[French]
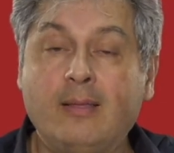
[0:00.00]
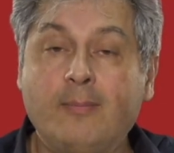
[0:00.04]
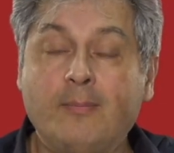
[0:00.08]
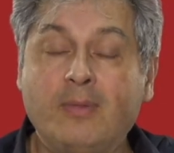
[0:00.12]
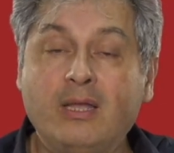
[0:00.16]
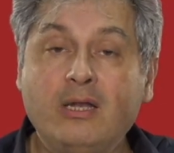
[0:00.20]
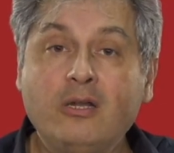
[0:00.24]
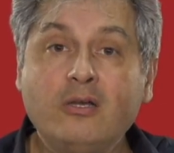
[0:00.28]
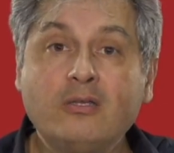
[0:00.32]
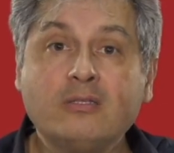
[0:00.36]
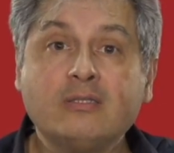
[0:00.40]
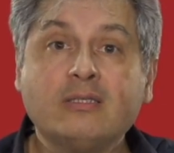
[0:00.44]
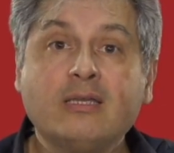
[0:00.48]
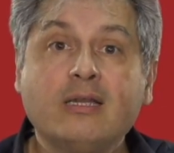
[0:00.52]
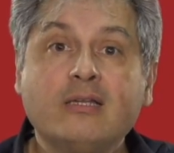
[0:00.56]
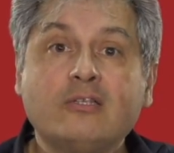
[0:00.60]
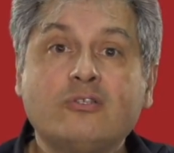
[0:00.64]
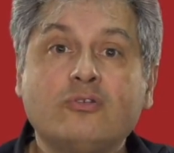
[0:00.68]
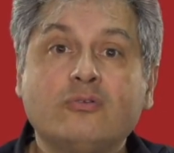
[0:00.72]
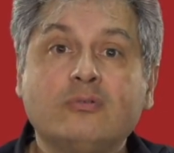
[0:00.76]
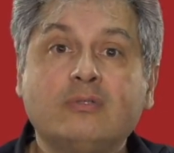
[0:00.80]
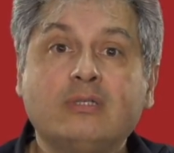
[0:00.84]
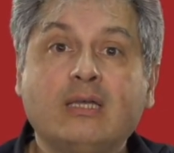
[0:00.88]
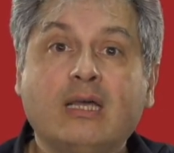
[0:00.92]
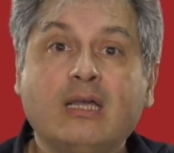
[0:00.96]
Mais lorsqu'elles
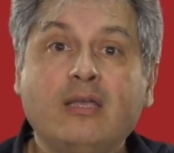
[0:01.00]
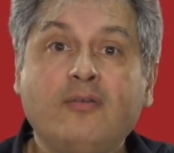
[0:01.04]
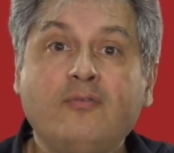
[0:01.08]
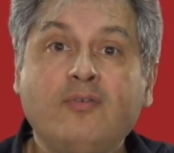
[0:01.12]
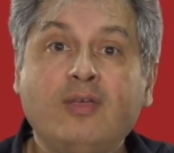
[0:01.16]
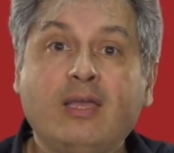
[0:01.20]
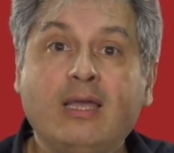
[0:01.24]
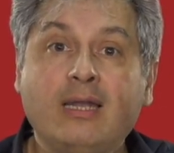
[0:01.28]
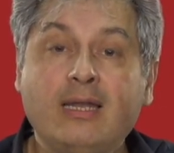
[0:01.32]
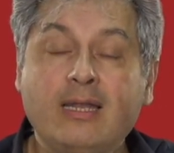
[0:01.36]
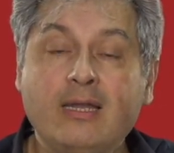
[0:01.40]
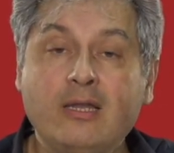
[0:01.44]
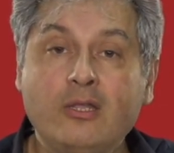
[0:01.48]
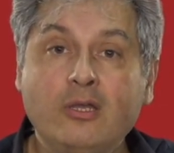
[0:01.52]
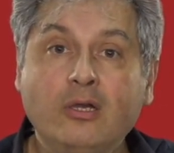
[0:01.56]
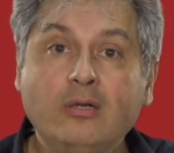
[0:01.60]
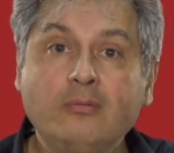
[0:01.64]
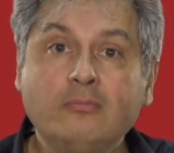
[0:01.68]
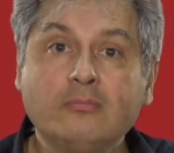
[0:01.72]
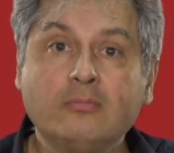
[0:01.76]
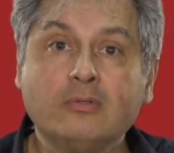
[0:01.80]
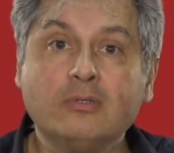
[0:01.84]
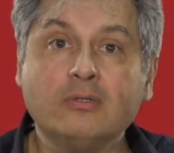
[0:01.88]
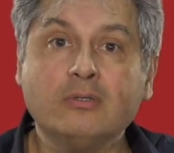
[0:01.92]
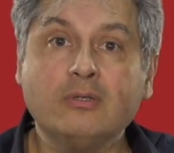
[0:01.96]
sont arrivées à
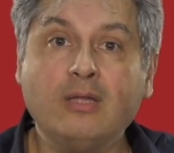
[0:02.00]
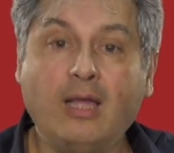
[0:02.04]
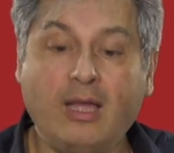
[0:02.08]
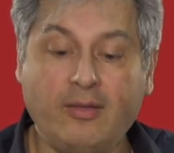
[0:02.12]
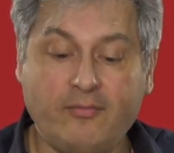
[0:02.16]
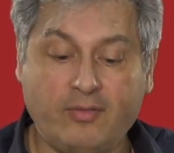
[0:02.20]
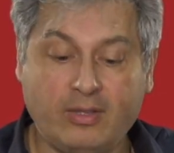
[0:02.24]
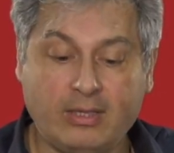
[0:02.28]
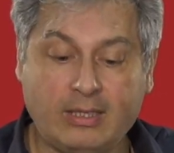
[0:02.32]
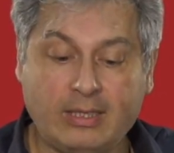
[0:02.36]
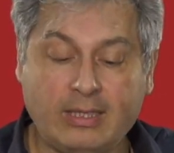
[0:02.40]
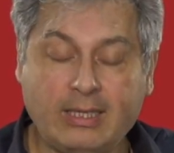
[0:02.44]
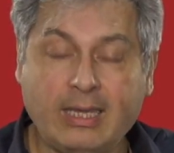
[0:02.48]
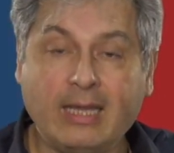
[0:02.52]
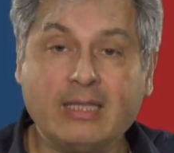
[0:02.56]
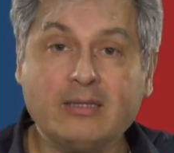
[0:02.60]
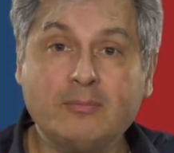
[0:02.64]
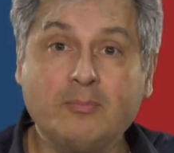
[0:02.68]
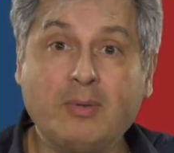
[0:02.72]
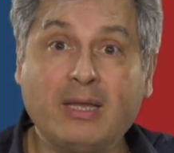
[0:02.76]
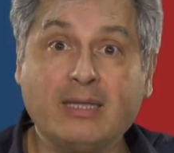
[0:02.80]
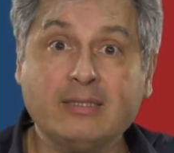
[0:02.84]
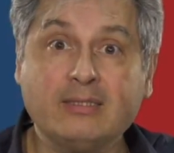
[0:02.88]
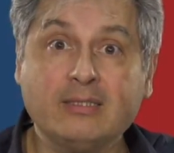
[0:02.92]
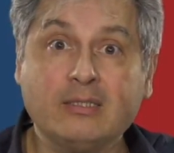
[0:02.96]
l'hélium, avec quatre
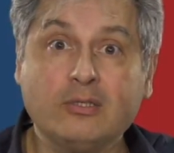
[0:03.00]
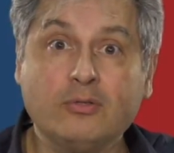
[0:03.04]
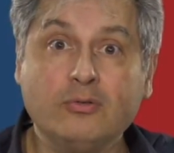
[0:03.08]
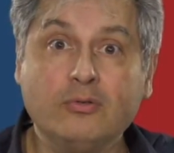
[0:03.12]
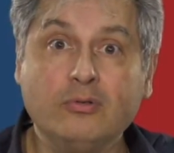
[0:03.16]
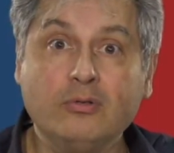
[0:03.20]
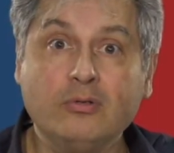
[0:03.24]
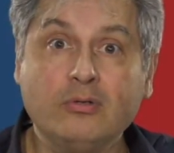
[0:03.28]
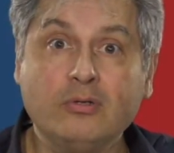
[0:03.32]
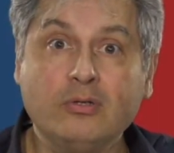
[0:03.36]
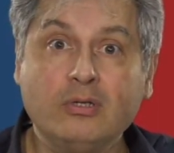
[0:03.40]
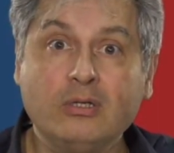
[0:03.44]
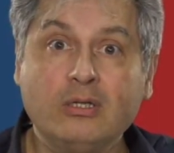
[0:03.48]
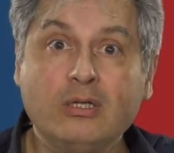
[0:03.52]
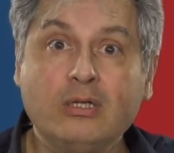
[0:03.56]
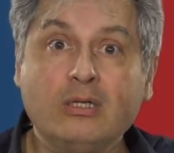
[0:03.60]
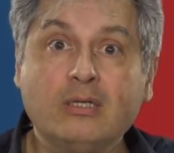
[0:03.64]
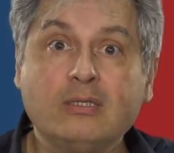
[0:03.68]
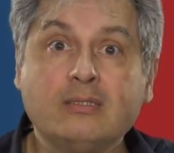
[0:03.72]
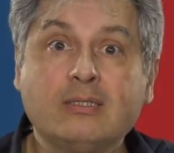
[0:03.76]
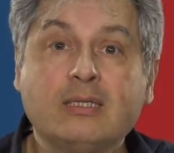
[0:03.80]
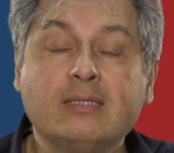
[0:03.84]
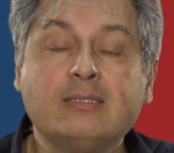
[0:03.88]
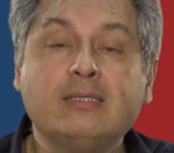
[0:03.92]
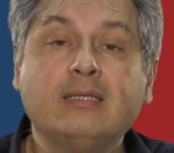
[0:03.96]
particules,
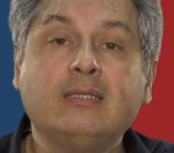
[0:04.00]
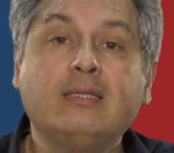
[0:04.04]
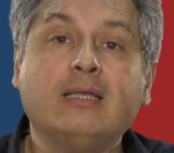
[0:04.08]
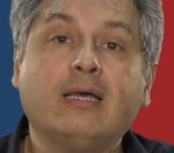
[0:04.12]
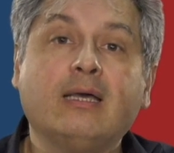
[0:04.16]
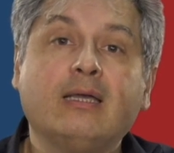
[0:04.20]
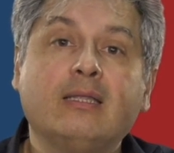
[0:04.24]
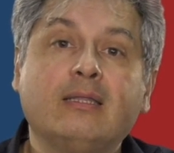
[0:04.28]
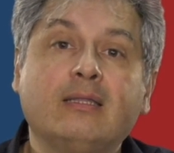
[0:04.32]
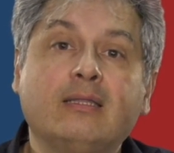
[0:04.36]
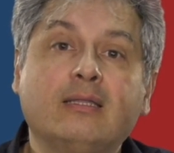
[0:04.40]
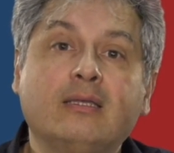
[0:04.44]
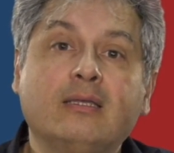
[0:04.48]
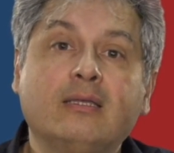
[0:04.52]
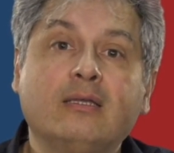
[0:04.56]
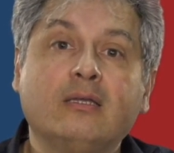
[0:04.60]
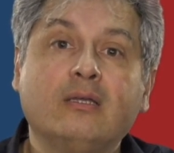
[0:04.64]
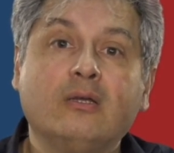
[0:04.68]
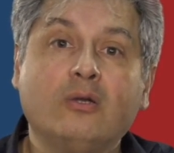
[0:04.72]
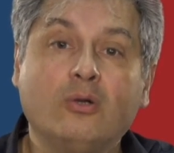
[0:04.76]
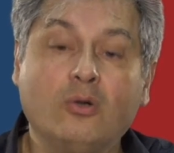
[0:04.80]
ça s'est arrêté.